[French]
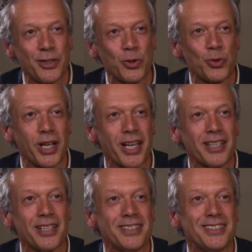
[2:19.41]
qu'on soit
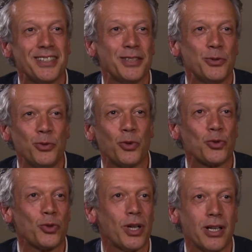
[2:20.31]
cadre ou qu'on
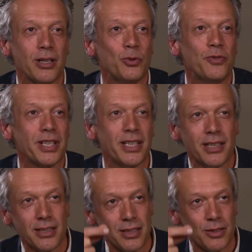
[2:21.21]
soit ouvrier.